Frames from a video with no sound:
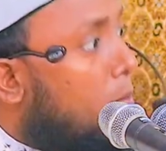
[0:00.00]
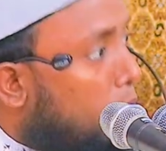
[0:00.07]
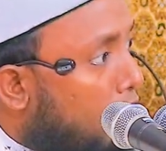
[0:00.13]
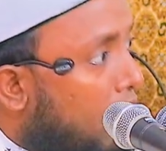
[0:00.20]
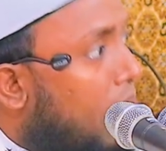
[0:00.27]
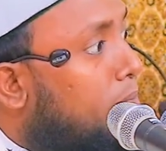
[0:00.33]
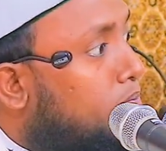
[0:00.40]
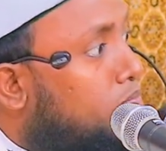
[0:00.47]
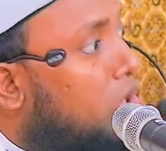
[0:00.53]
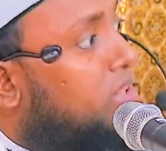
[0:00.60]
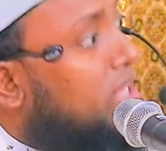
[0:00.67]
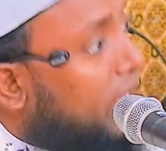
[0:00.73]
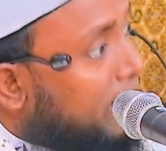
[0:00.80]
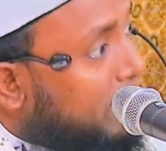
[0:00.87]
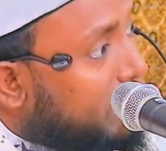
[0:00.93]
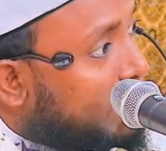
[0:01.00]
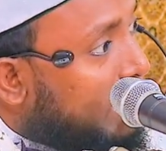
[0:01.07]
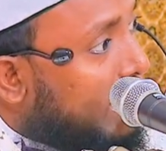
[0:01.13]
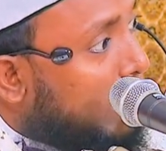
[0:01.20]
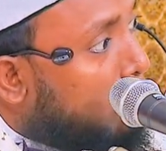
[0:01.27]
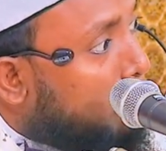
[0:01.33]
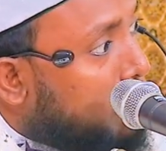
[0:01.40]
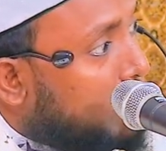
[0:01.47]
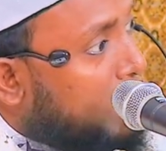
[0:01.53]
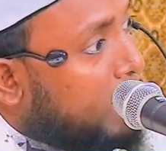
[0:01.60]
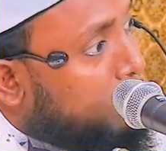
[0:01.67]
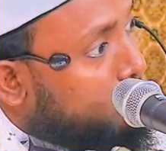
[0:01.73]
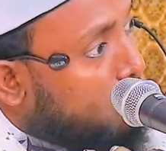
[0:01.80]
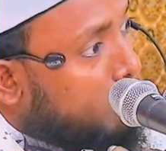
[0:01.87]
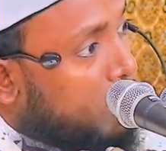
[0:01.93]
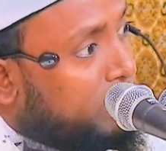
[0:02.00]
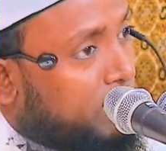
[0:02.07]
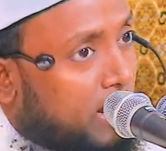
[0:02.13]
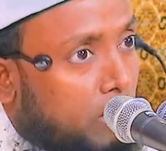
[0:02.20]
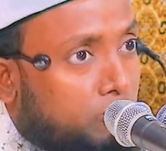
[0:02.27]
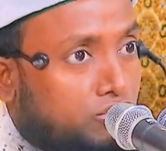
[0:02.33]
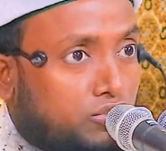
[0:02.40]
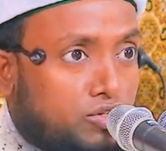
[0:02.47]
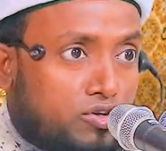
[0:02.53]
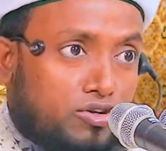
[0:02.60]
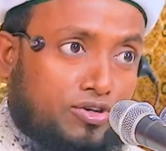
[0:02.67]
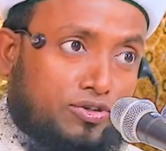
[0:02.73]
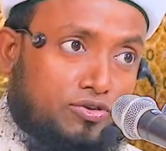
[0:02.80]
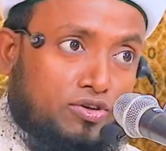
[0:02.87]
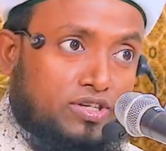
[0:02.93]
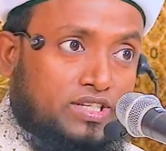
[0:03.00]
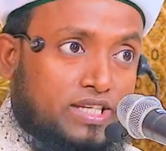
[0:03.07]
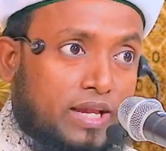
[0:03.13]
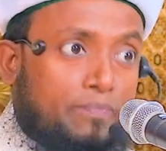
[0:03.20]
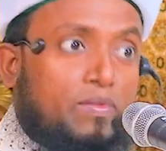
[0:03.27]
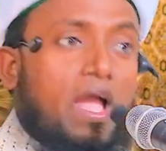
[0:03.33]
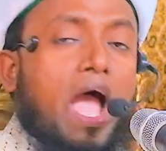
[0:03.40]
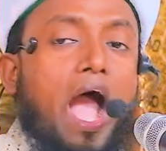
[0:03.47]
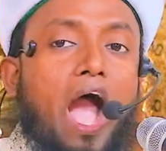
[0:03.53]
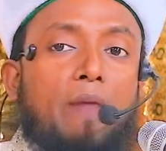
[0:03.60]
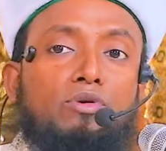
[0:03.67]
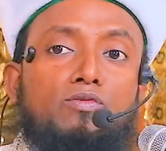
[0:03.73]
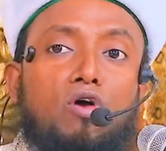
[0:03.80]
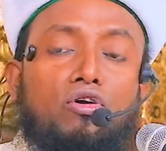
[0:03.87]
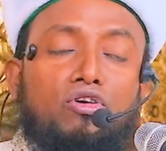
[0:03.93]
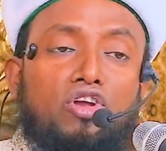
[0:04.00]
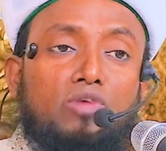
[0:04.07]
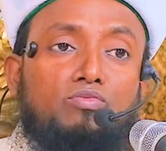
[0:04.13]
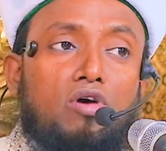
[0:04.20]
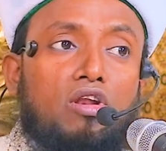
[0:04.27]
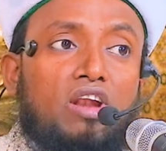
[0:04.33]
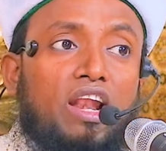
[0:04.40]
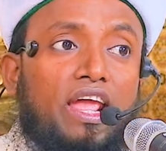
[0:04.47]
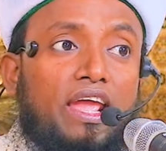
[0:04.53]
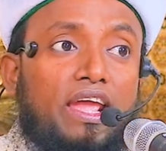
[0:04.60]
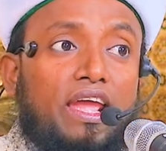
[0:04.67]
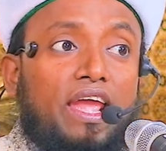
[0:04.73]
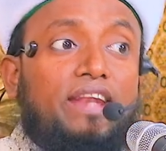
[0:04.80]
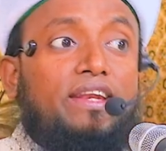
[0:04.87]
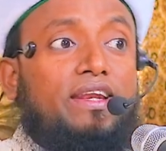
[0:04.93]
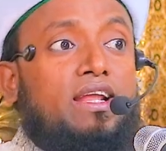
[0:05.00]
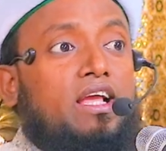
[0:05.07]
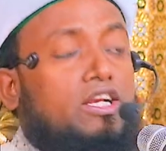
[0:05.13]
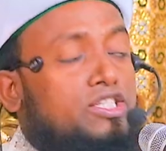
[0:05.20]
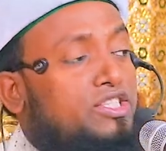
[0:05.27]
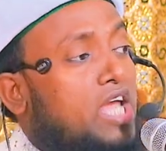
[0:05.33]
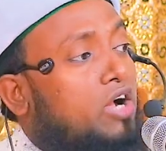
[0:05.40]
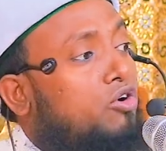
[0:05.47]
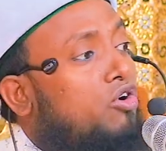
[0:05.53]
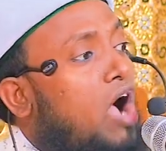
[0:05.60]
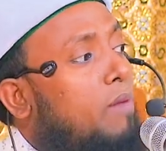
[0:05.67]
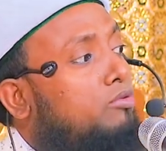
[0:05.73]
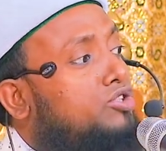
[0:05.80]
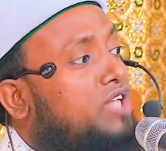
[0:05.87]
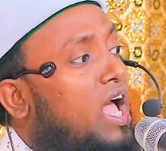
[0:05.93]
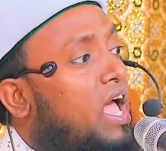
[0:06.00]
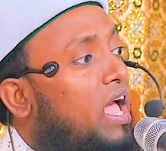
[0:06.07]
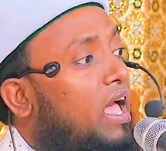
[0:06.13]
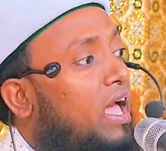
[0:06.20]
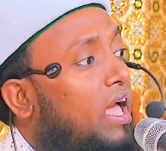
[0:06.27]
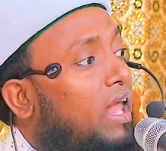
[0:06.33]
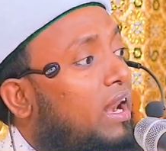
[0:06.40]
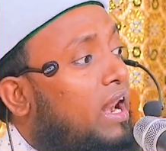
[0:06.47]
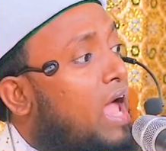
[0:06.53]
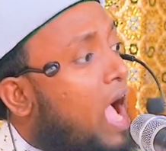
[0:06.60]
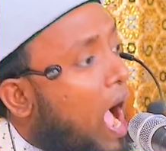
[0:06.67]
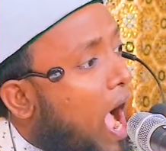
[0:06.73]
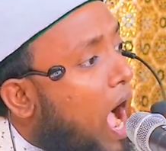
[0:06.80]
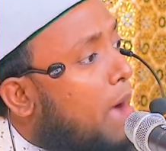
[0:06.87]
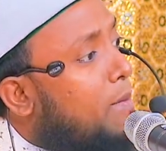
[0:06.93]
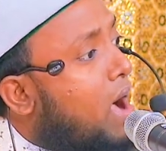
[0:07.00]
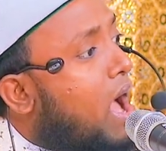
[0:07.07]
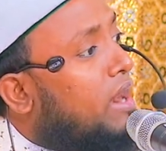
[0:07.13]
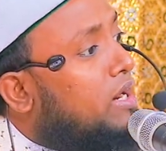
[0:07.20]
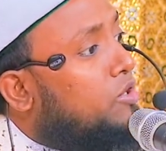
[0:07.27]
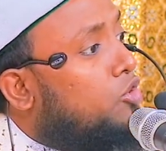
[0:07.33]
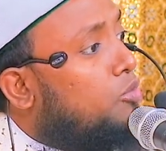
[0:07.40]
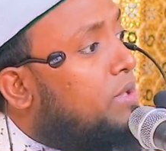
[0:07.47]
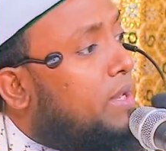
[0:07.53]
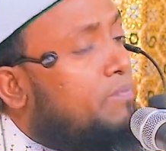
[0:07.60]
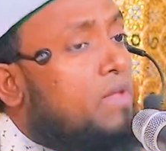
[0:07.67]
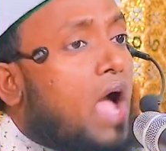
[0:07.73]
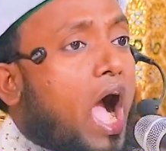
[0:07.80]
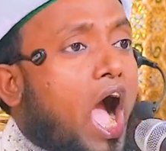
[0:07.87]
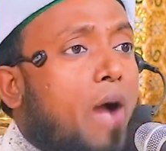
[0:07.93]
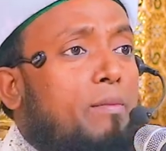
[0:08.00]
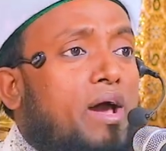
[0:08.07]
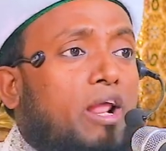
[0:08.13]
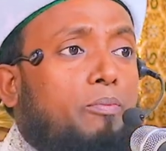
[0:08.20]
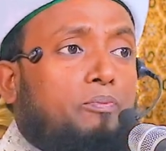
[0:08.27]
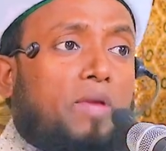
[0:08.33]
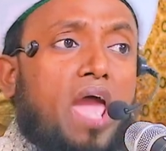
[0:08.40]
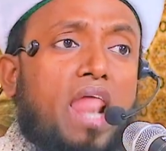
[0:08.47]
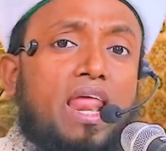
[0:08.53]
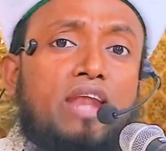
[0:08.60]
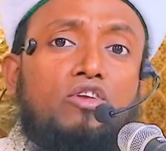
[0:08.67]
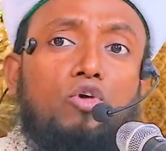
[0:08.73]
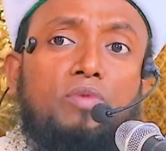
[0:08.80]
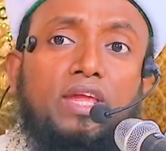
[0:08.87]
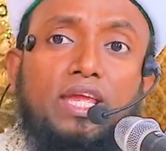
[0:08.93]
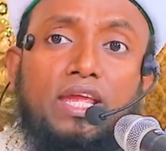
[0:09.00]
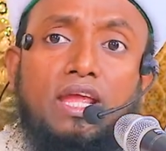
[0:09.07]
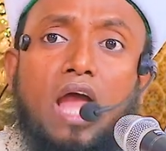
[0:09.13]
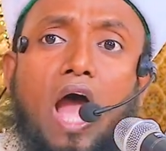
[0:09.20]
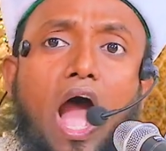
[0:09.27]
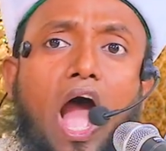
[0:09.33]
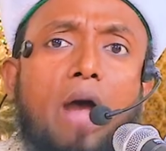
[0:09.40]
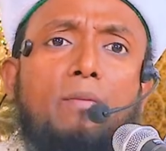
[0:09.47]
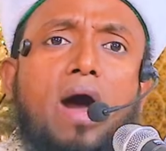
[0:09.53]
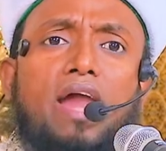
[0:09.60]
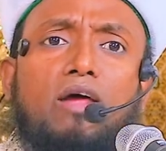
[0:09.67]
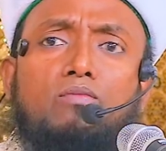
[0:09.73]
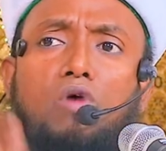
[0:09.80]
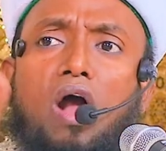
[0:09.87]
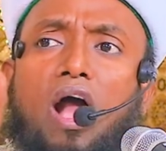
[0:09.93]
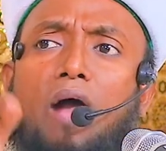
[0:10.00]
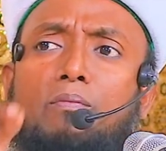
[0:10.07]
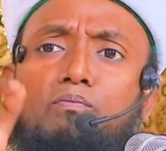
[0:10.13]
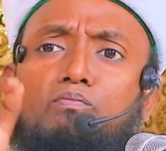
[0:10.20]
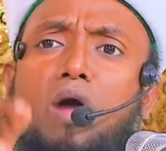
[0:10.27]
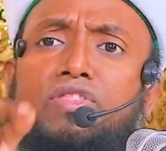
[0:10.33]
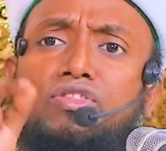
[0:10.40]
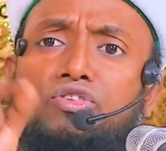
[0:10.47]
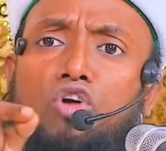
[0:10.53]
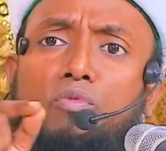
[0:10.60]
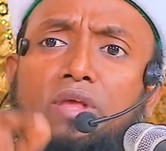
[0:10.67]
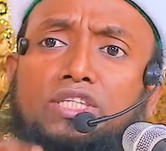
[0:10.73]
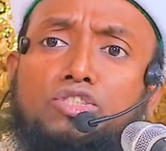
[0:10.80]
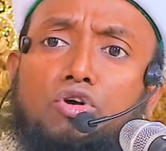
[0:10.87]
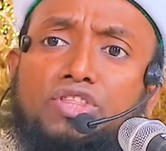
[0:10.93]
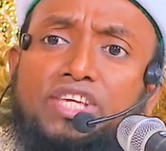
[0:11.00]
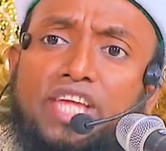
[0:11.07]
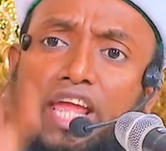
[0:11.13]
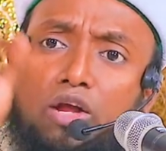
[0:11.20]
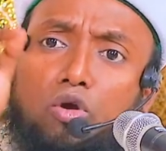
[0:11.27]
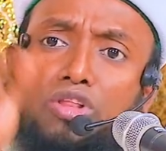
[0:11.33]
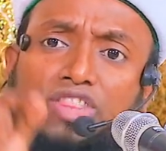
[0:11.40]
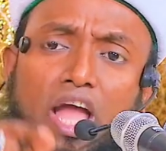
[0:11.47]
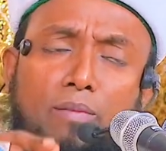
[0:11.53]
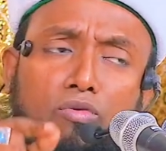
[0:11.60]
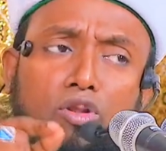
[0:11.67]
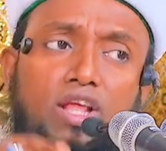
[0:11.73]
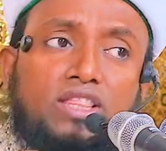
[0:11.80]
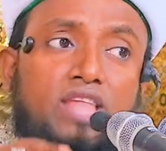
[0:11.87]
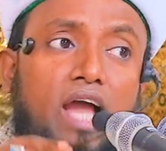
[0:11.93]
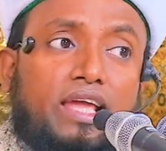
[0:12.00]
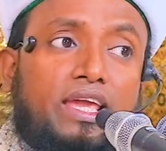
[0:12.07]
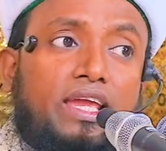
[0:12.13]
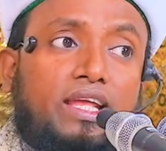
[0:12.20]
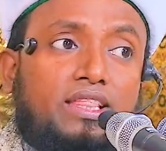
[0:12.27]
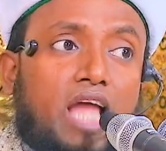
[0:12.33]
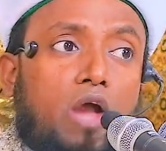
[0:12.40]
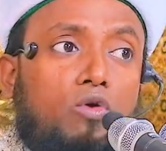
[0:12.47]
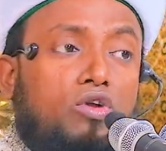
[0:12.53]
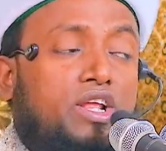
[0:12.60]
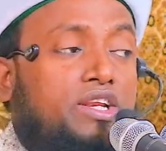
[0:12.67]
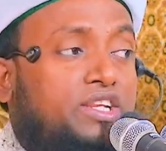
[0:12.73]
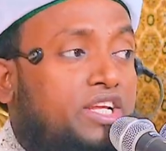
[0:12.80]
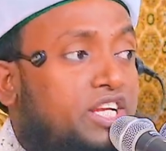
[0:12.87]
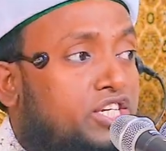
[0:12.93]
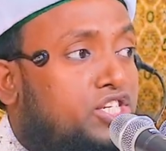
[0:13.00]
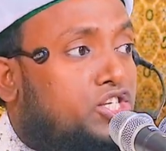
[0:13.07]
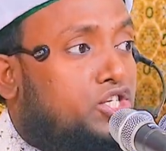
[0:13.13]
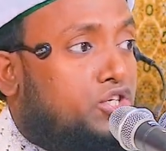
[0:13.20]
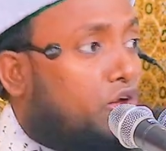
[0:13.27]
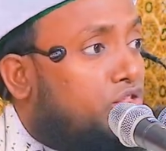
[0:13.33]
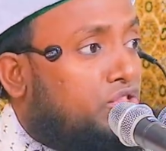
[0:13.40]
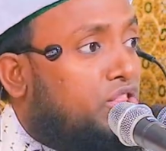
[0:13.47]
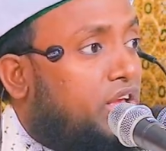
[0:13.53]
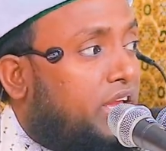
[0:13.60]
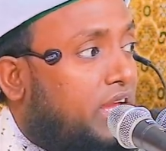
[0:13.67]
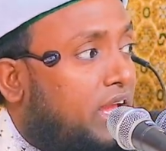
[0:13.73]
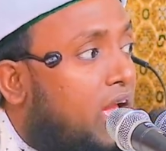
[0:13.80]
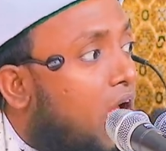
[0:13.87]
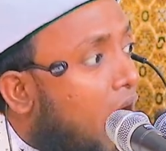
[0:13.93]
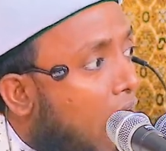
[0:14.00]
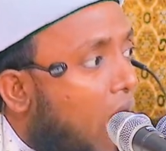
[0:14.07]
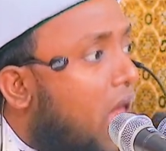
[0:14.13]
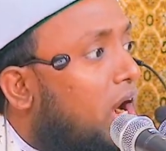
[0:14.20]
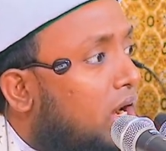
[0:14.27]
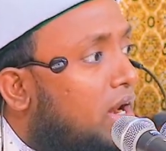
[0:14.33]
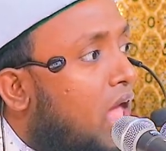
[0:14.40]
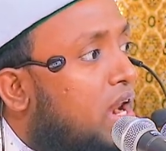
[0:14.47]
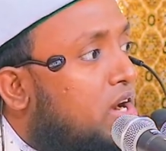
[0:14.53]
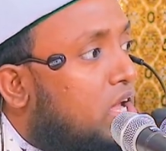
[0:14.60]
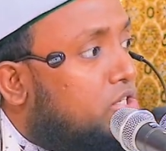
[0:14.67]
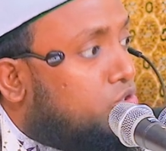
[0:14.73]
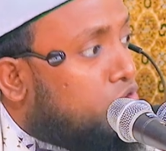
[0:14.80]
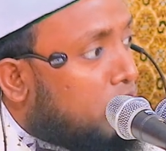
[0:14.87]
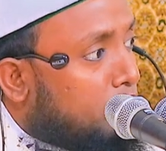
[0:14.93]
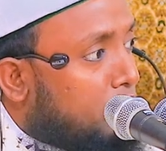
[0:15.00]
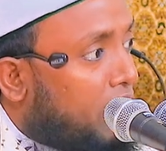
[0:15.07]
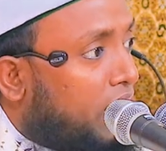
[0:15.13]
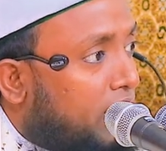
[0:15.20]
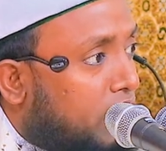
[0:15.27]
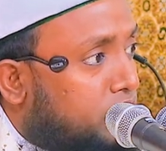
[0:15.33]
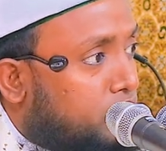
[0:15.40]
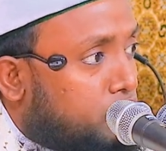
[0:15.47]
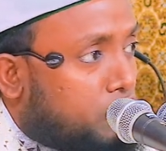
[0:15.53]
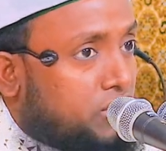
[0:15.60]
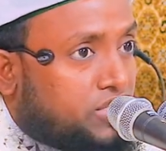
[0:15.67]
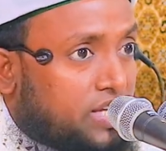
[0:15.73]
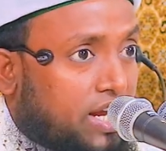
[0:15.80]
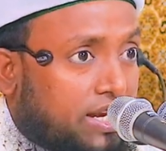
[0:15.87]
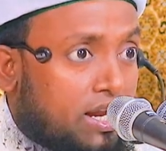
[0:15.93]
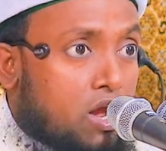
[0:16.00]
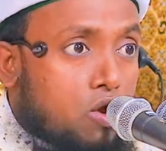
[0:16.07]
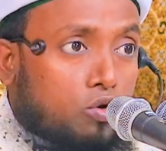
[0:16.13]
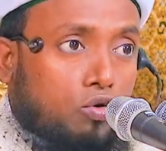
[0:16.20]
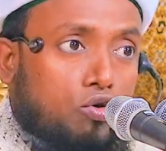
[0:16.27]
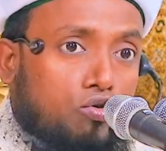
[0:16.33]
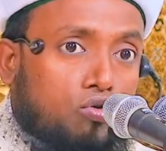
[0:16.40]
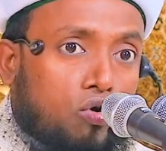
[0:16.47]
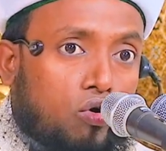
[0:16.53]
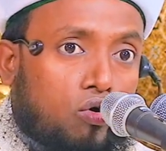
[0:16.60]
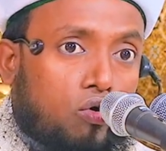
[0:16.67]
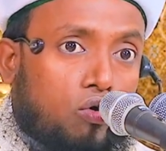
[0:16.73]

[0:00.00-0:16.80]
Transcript: মোহাম্মদ এই কথা তার জবান দ্বারা উচ্চারণ করেছে আবু বকর বললেন দেখো আবু জাহেল আমার নবী আমার প্যারা নবী আমার মোহাম্মদ নবী যদি এ কথা বলে থাকে হলে নিঃসন্দেহে আল্লাহর রাসুল মেয়েরাজ করেছেন কোনো